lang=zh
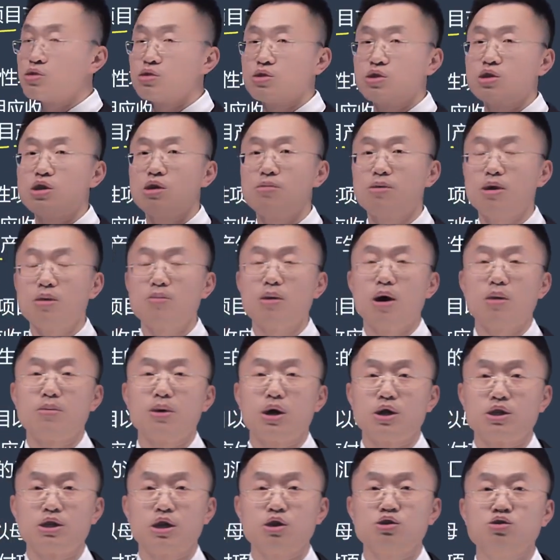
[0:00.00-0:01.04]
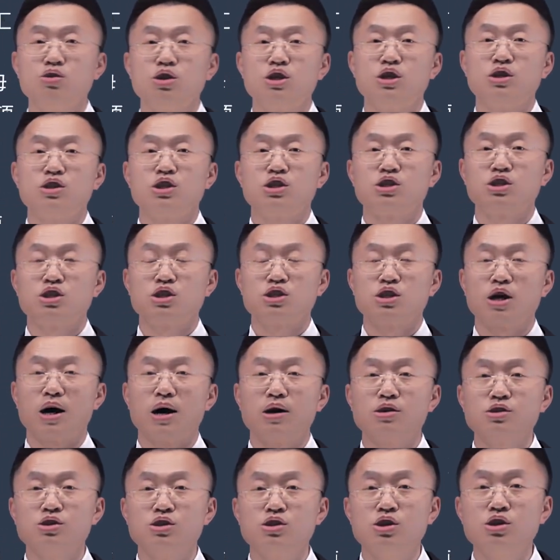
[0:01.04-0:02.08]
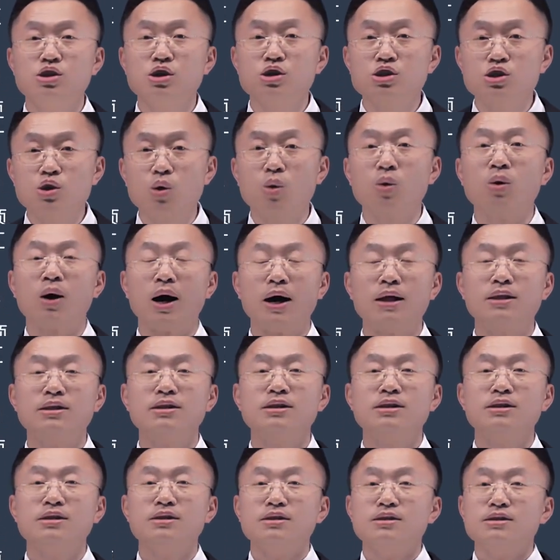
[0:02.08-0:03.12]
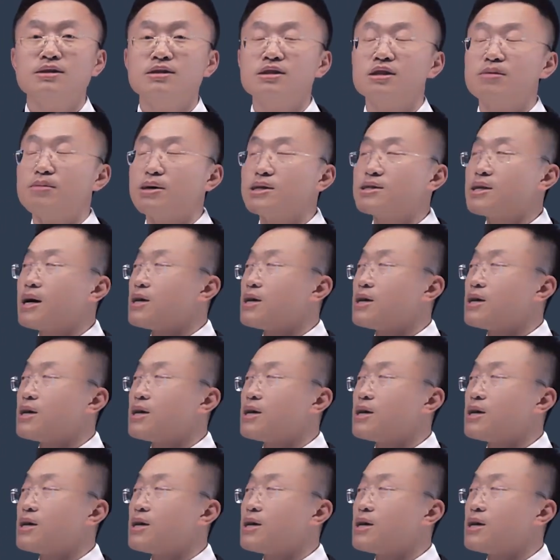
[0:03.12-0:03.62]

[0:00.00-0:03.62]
司个别报表上确认的是长期应收款。那么